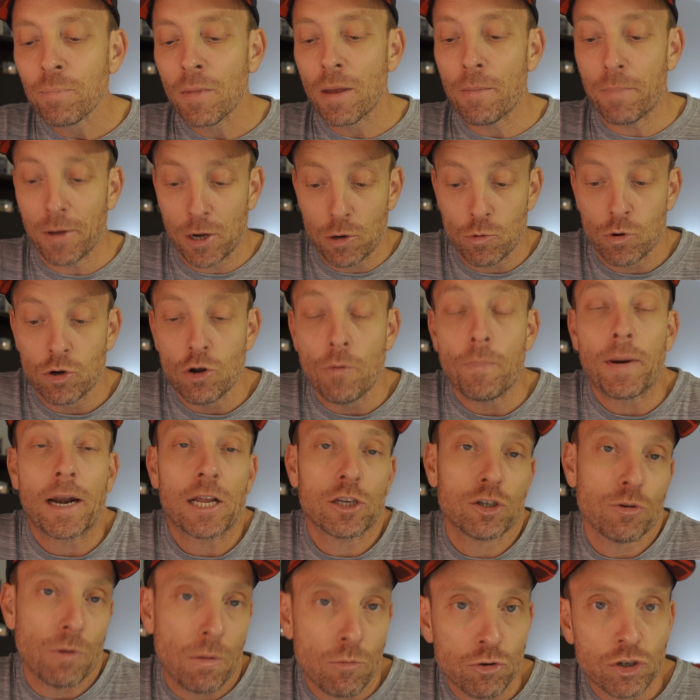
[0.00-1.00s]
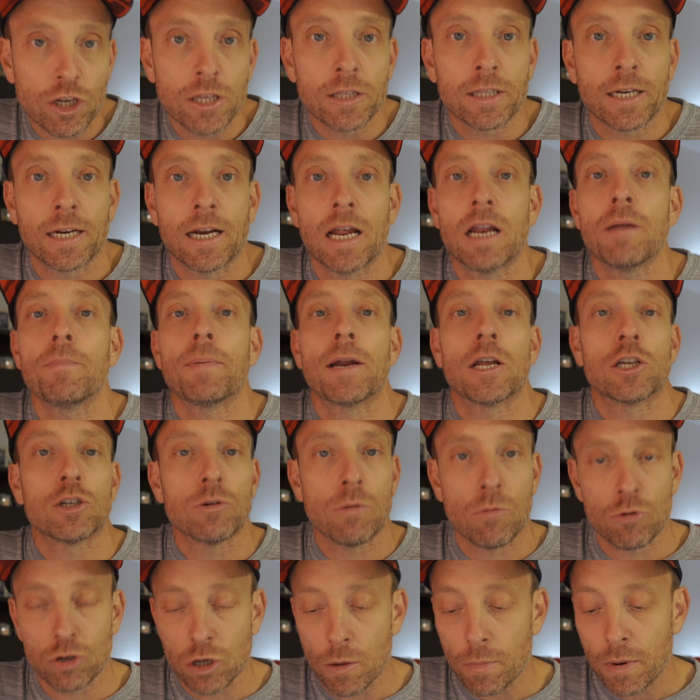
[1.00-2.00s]
Pero bueno, para eso vamos a entrenar, para eso
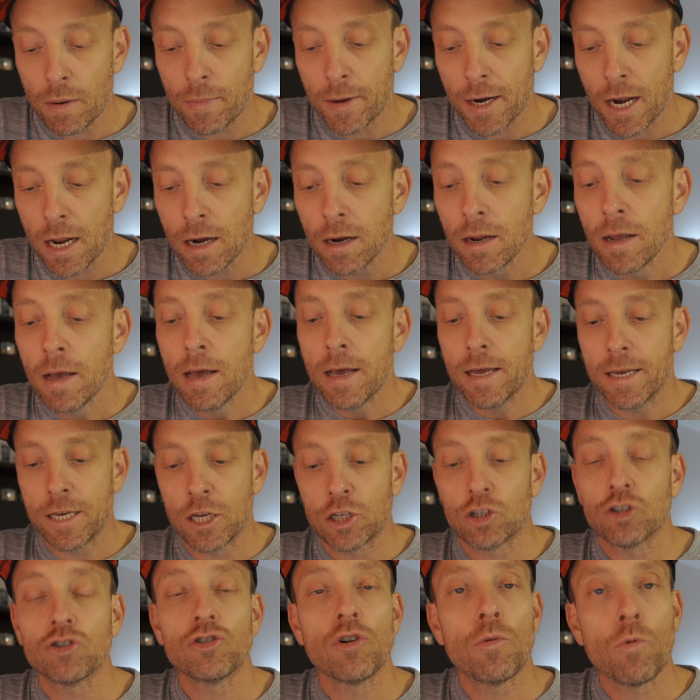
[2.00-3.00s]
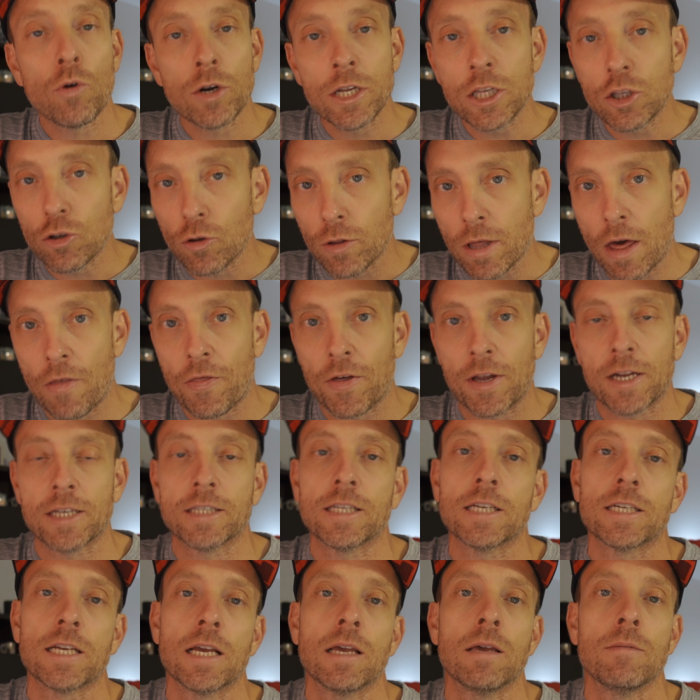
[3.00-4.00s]
vamos a preparar. Y eso es lo bonito de hacer
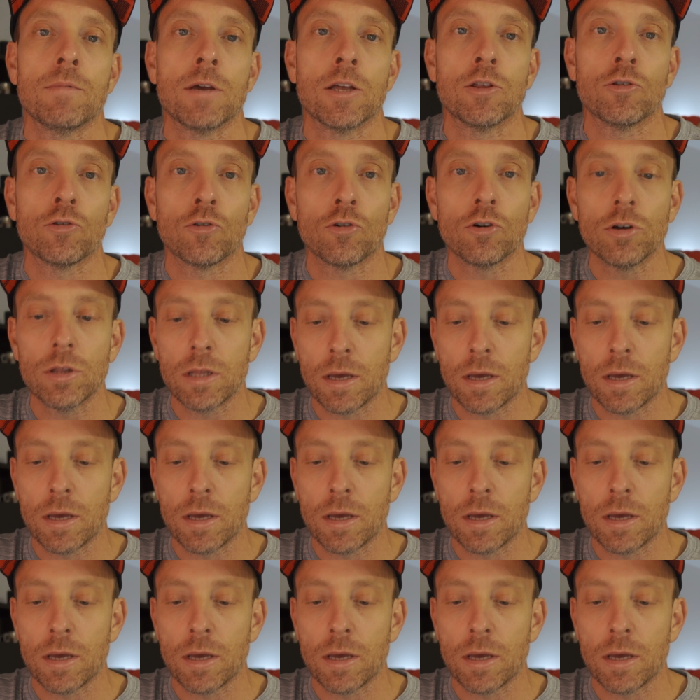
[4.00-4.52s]
este seguimiento, ¿no?